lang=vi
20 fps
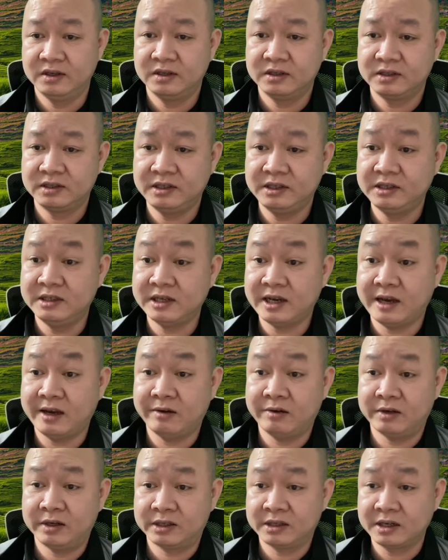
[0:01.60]
Xin
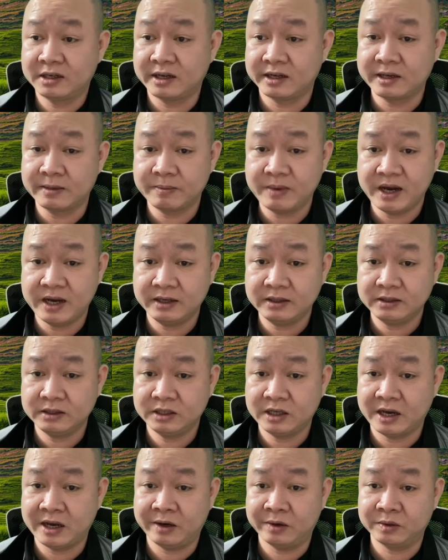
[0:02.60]
chào tất cả các bác,
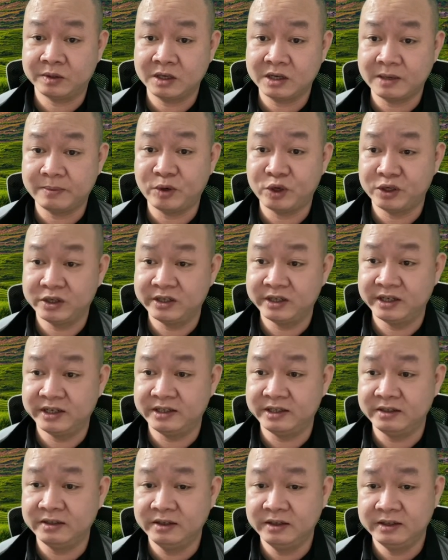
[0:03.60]
chào tất cả mọi
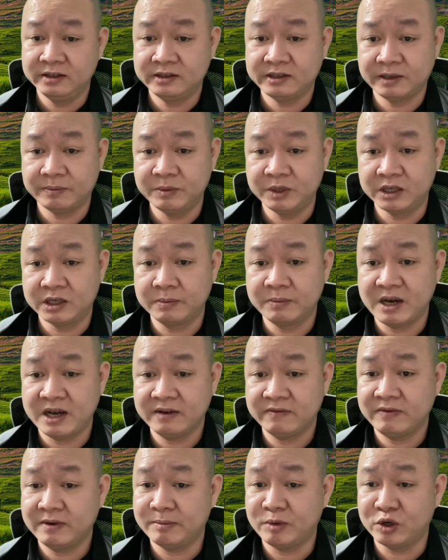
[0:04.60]
người. Chào mừng các
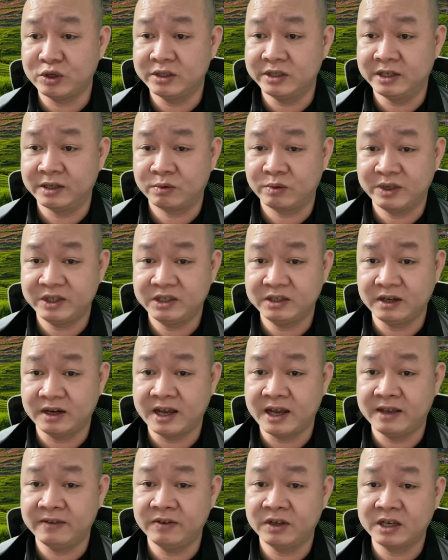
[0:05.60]
bác và mọi người quay trở
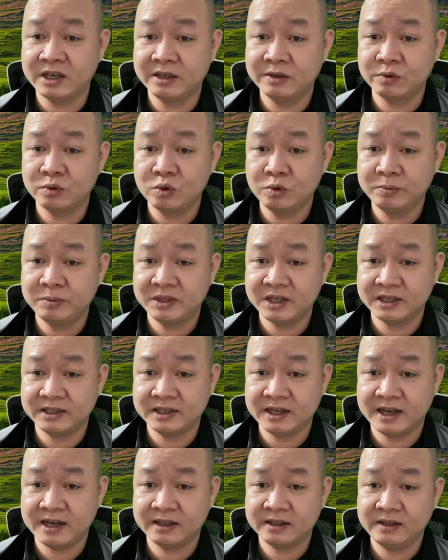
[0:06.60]
lại với kênh YouTube Trang
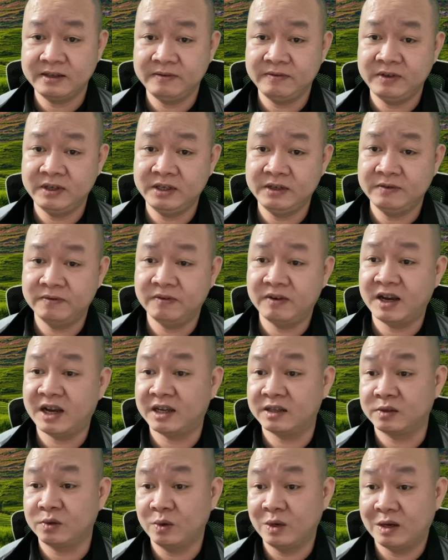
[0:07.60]
Trang TV
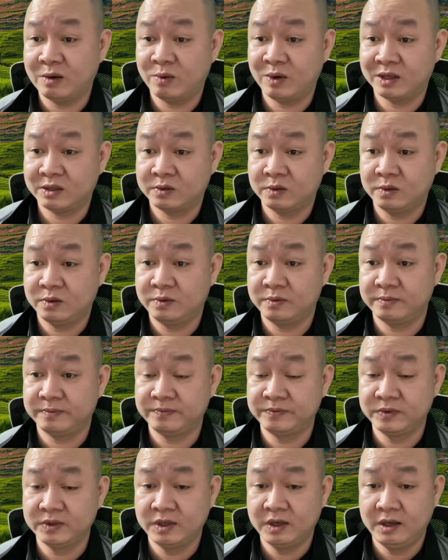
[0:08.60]
và tôi là Hoàng Dôn.
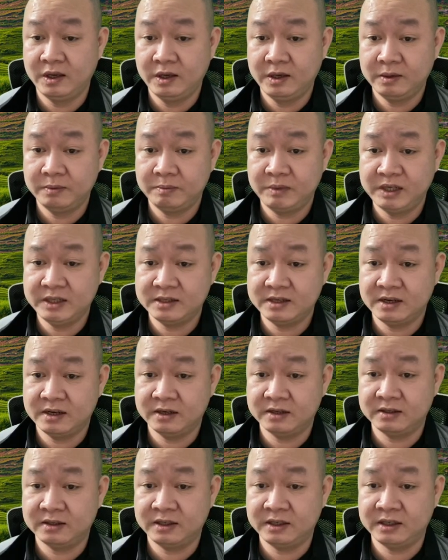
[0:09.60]
Bây
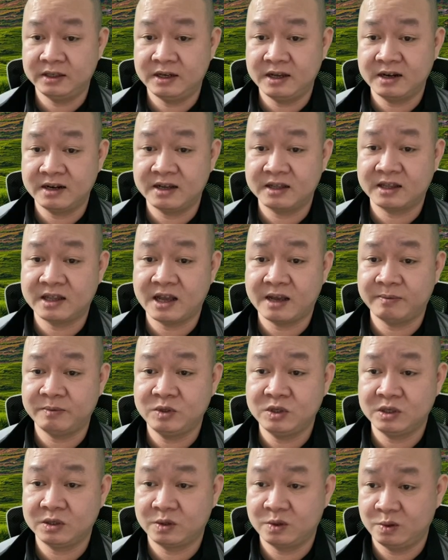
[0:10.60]
giờ thì đang là 8
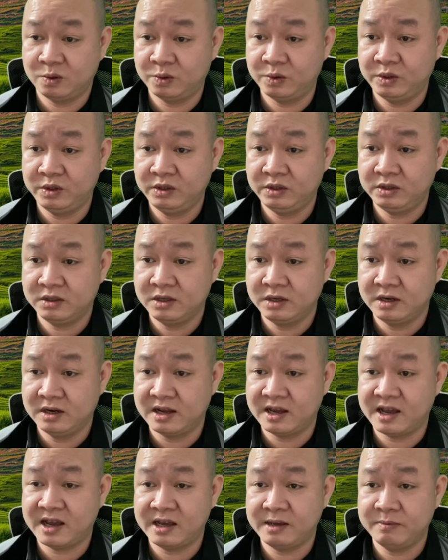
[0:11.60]
giờ tối, tức
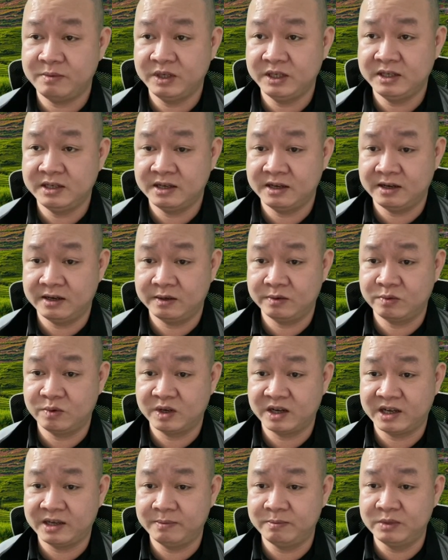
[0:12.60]
là 20 giờ của
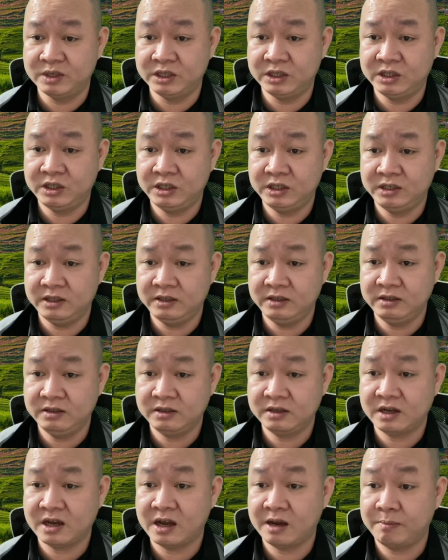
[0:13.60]
ngày 19
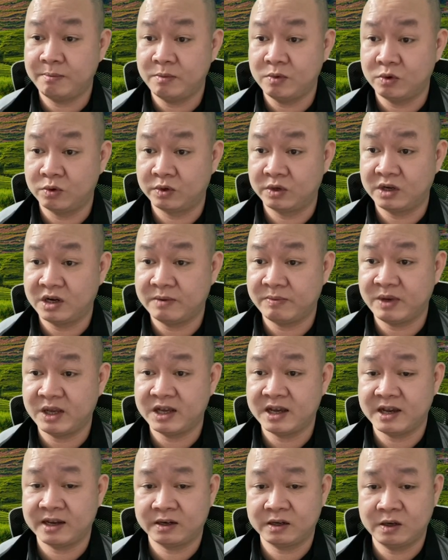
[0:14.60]
tháng 1 năm
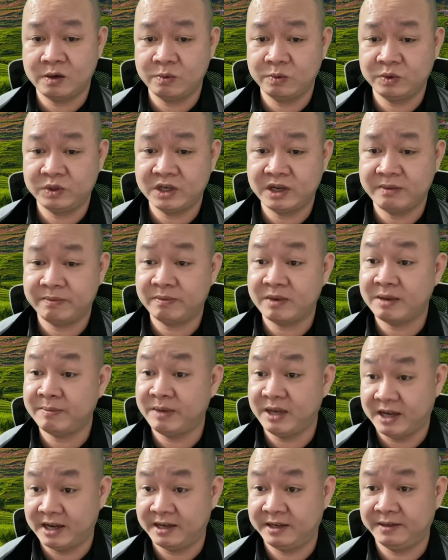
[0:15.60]

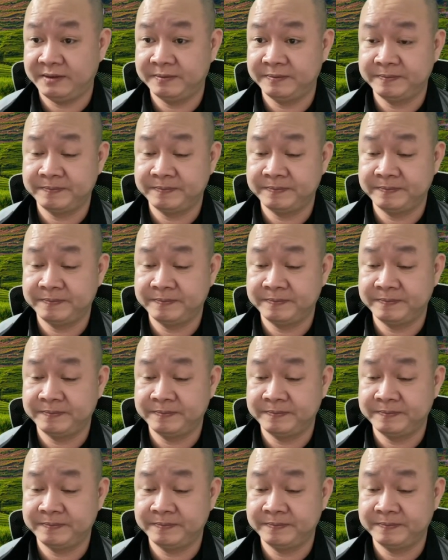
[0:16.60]
2022.